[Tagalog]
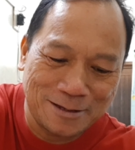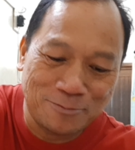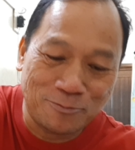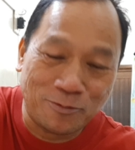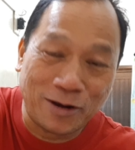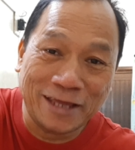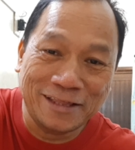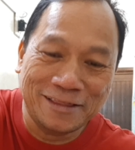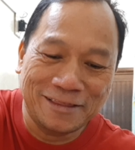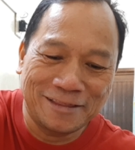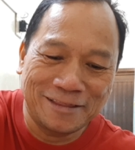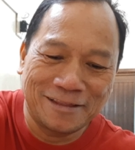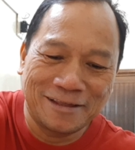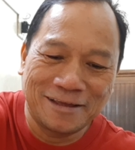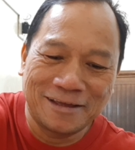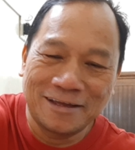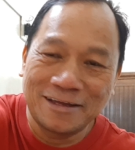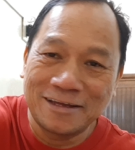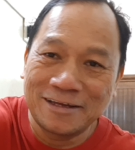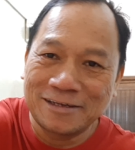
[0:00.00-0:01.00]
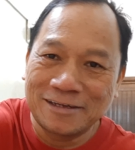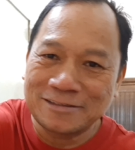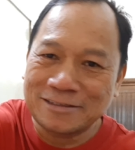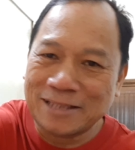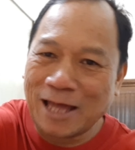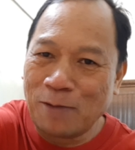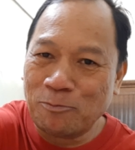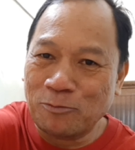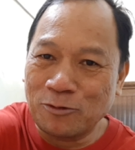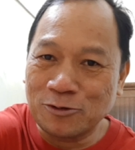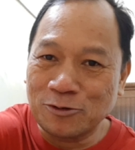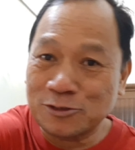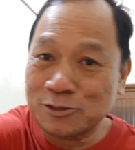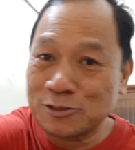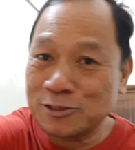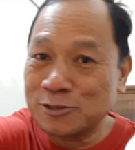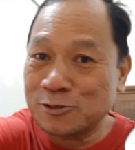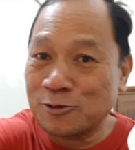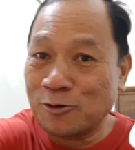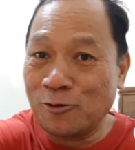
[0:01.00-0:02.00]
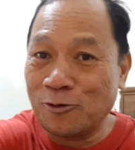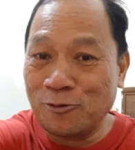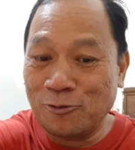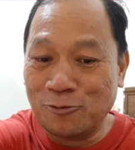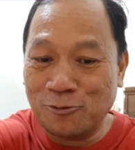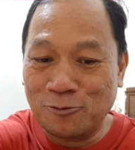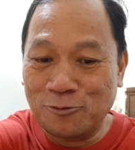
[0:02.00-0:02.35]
Friend, tapos ito,